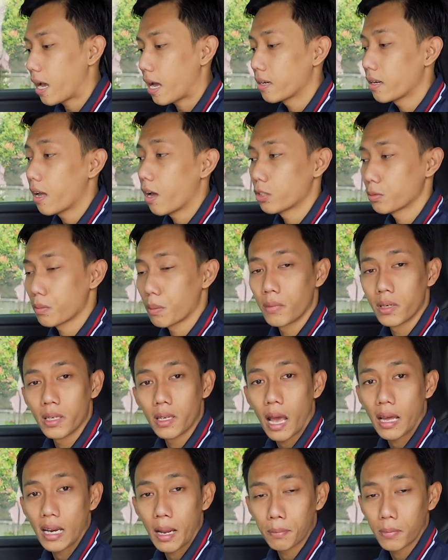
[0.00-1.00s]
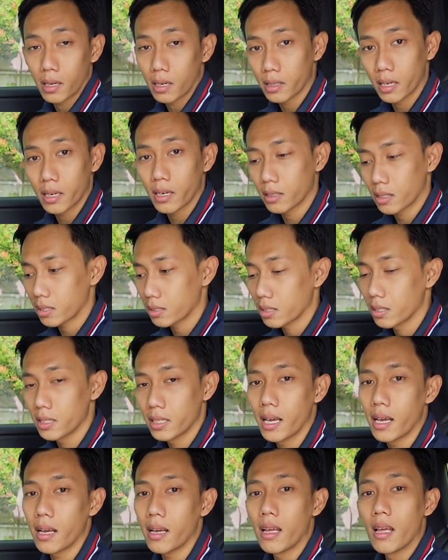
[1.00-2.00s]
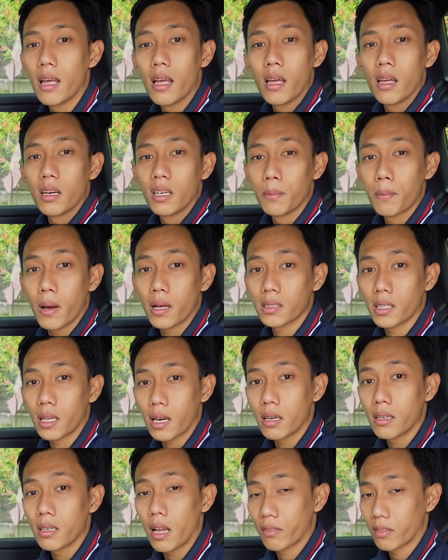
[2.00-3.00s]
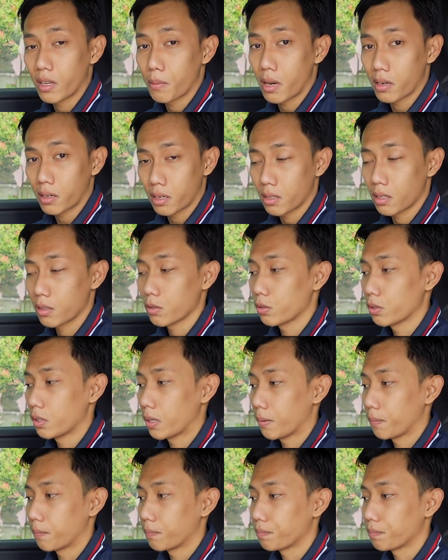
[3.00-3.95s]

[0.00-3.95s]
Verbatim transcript: Anda harus membeli adapternya yang tersedia di pasaran di aftermarket tentunya.